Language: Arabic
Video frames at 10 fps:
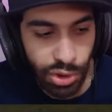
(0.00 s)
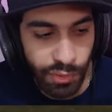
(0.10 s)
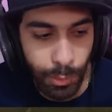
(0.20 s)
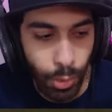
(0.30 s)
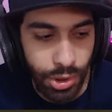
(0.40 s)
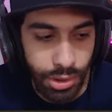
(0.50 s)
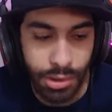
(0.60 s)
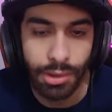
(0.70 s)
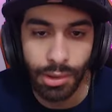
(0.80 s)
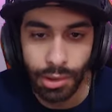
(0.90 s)
اشوف البوليس
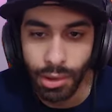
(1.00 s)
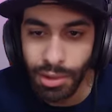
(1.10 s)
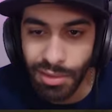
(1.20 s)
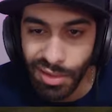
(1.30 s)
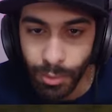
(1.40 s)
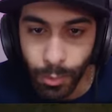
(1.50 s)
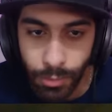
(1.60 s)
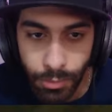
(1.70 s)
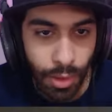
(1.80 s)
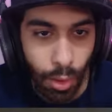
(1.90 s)
آه، ايه نظامه
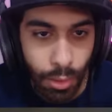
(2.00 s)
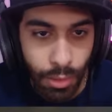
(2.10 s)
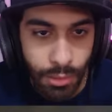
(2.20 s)
اهو